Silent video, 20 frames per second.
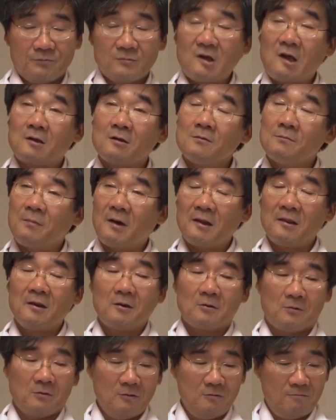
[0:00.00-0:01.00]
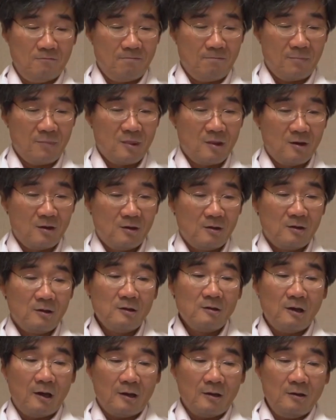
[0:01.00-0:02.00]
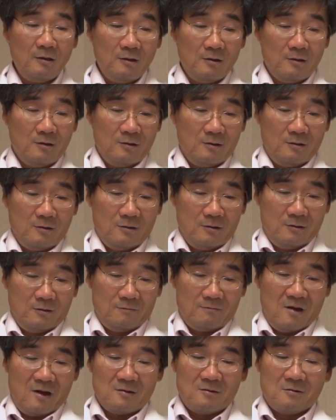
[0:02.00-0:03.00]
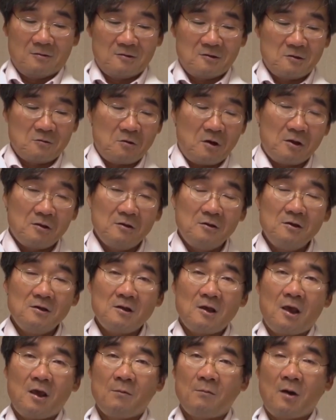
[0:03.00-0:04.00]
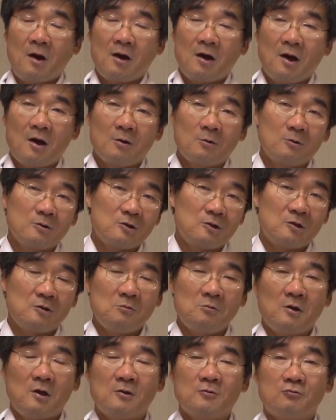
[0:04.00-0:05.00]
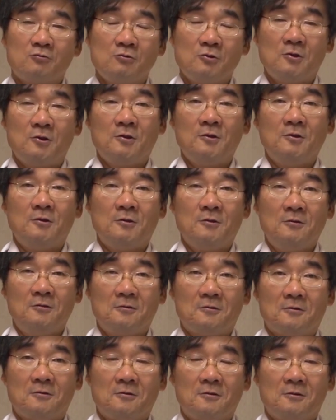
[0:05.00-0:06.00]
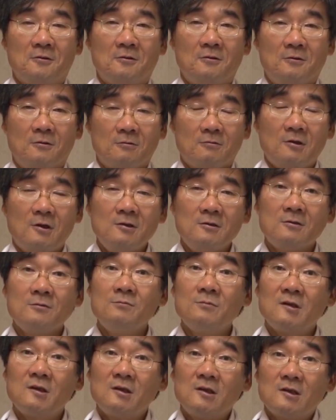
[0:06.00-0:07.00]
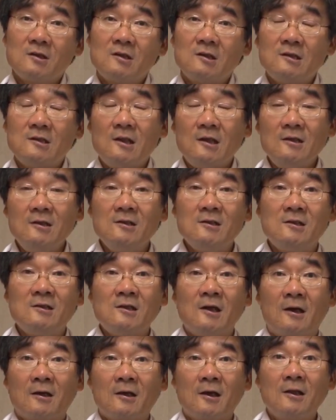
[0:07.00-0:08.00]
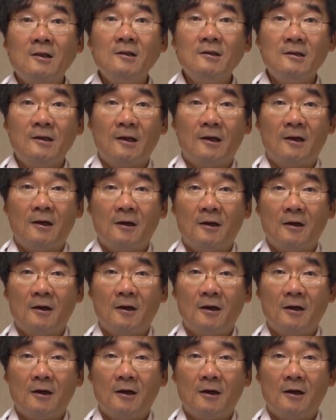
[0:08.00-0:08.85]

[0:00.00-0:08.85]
자 그럼 반대로 이러한 만성 질환을 예방하고 치료할 수 있는 그러한 그러면 식단이 있지 않겠느냐?